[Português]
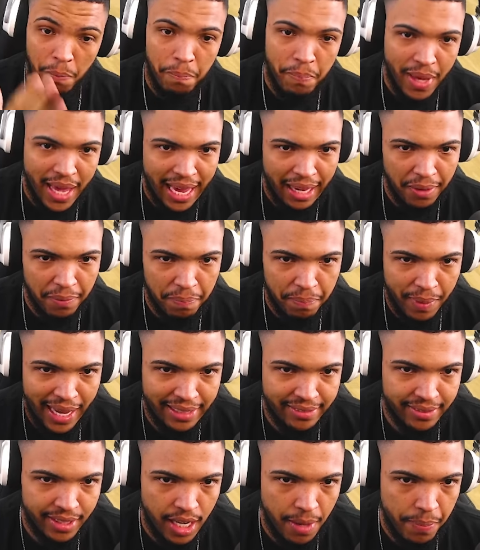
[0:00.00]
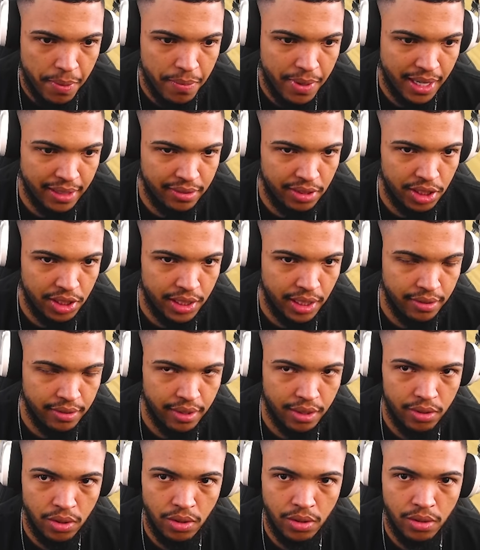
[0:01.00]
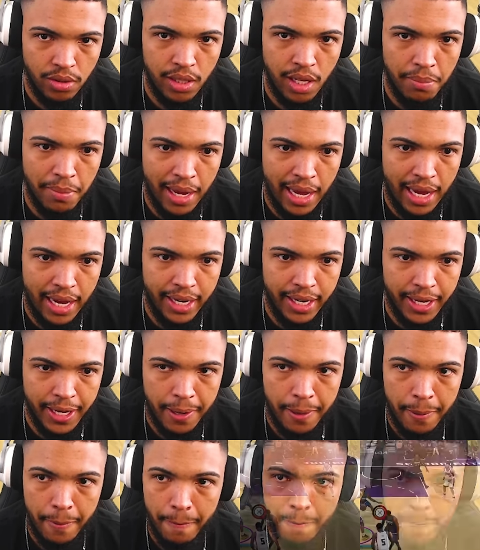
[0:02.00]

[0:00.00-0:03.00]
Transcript: Um belo passe ali, a primeira assistência do De Marley.